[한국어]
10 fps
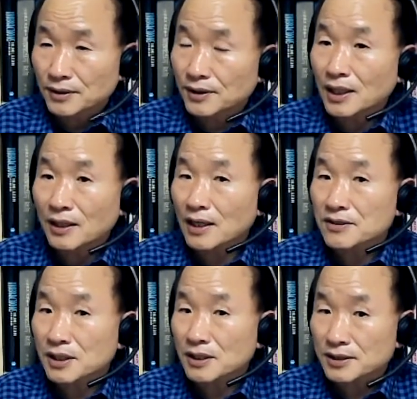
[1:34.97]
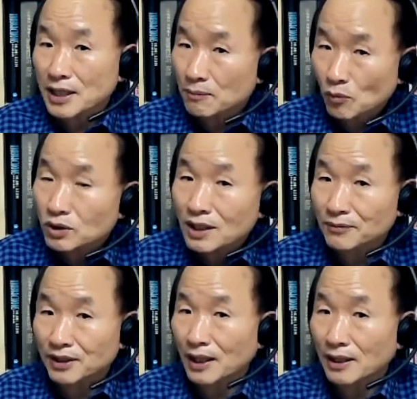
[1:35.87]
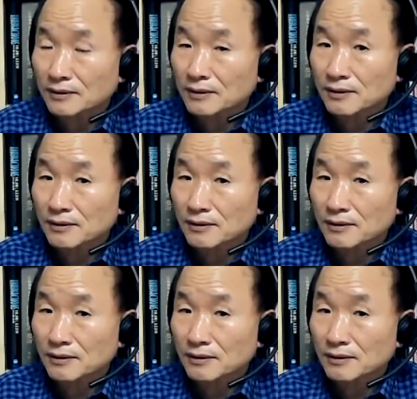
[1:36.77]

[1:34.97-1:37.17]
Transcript: 인간은 관찰을 잘 못합니다.